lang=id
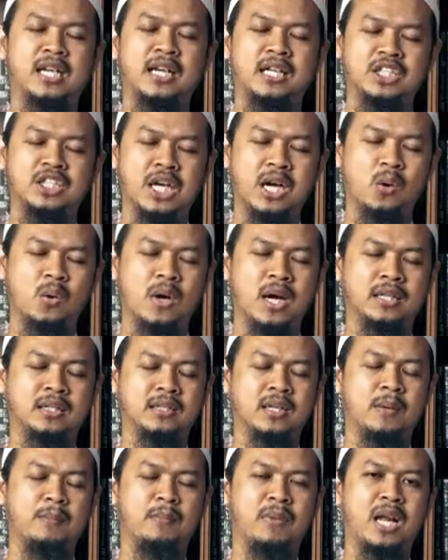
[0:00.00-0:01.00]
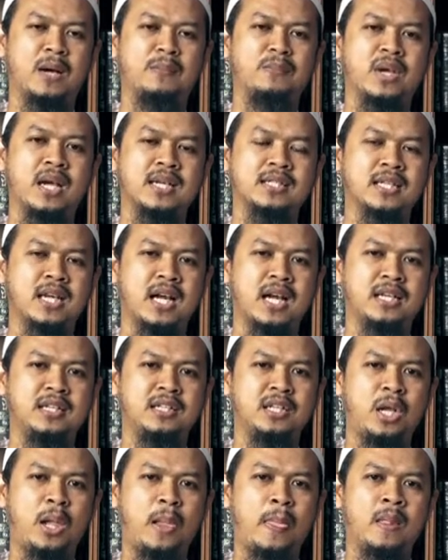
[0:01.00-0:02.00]
dari syahwat melampiaskan
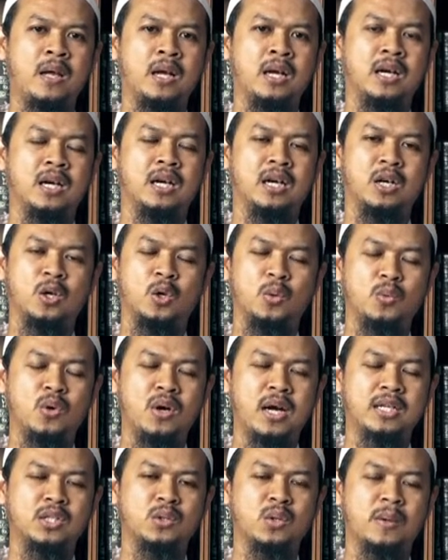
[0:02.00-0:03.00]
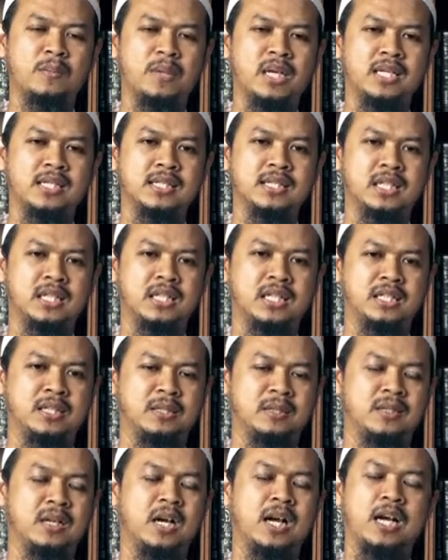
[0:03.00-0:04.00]
eh, hubungan suami istri,
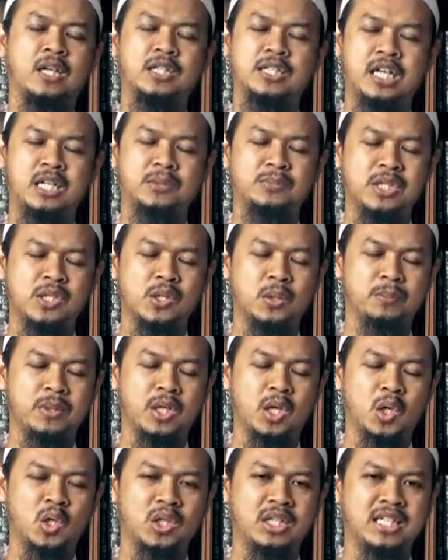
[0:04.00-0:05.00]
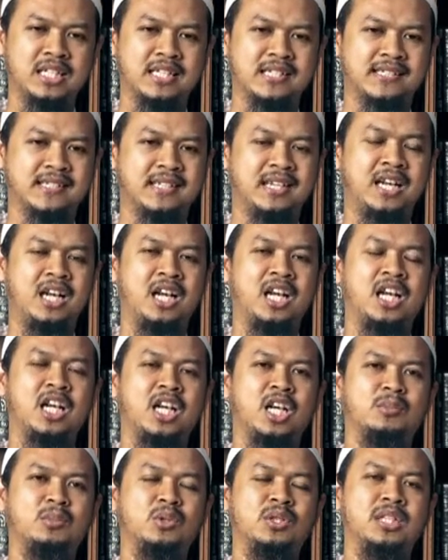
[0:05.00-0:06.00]
hasrat biologis.
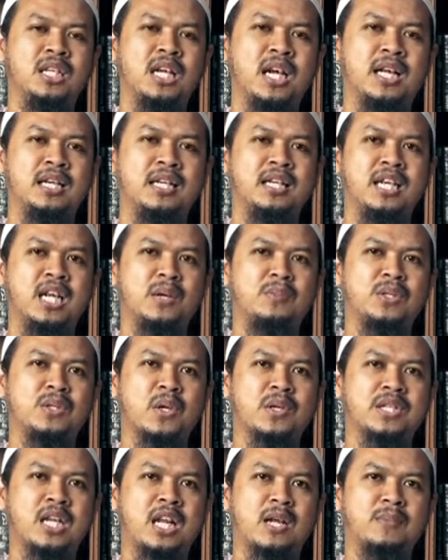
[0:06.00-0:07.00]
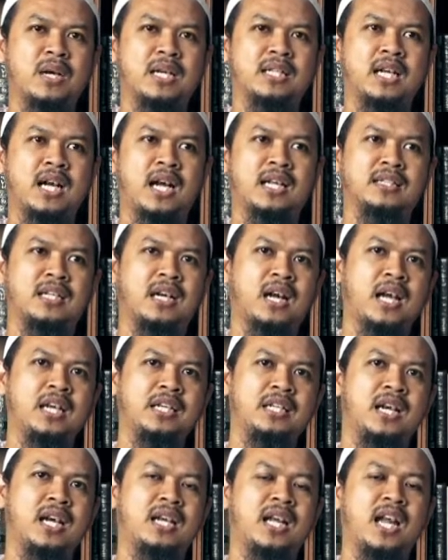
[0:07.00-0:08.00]
Kemudian Nabi SAW mengatakan terkait
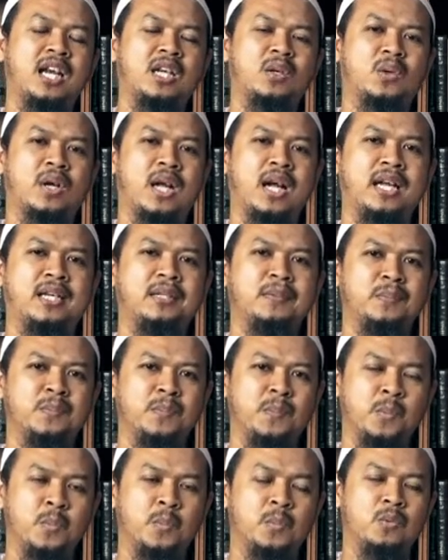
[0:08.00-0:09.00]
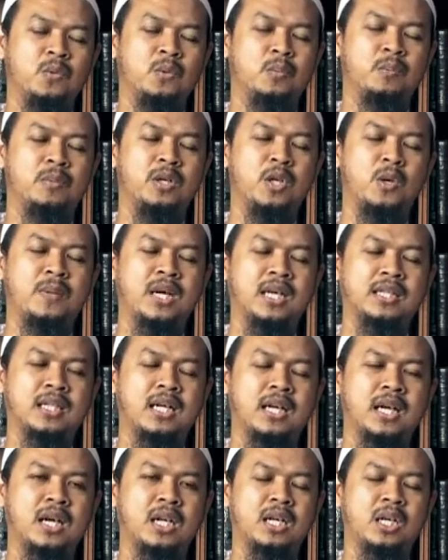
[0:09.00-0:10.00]
dengan Al-Quran, beliau
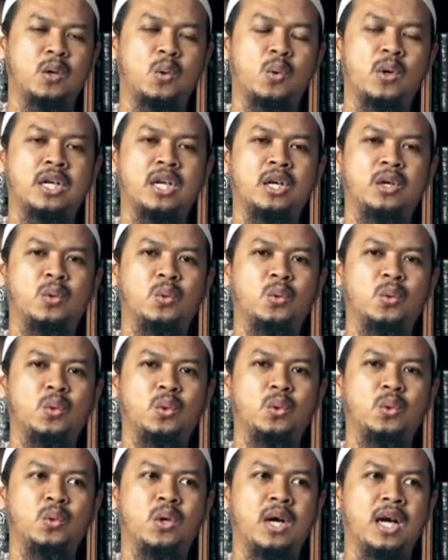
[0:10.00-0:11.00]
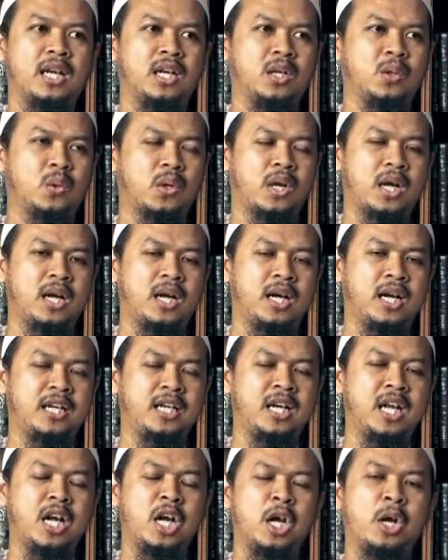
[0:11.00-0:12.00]
mengatakan wa Al-Quran
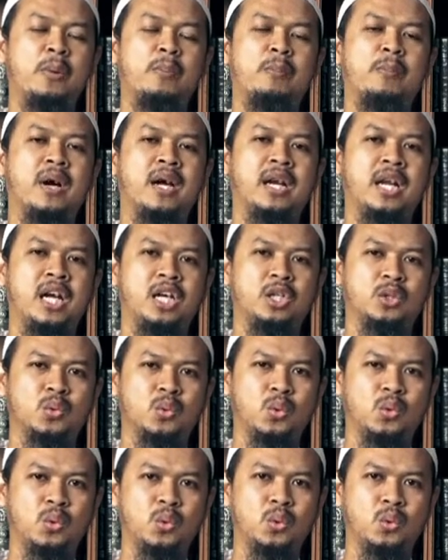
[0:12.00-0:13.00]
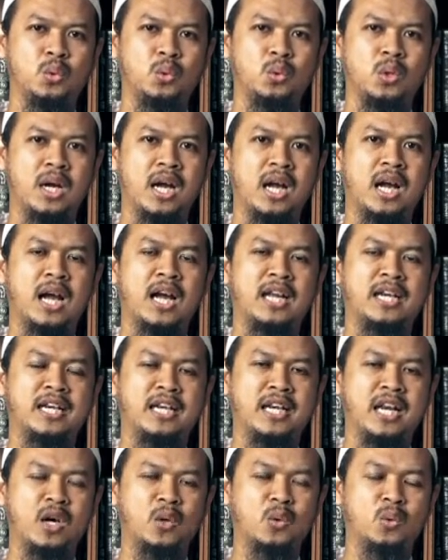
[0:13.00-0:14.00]
mana'tuhu
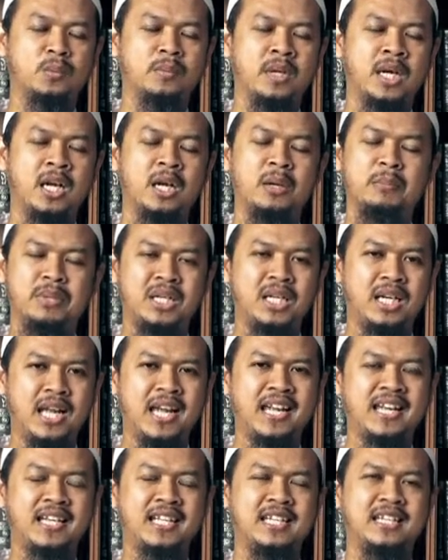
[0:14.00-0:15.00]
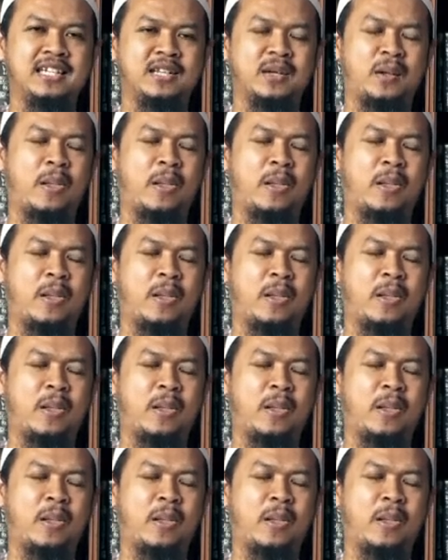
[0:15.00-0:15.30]
an-nauma bil-laili.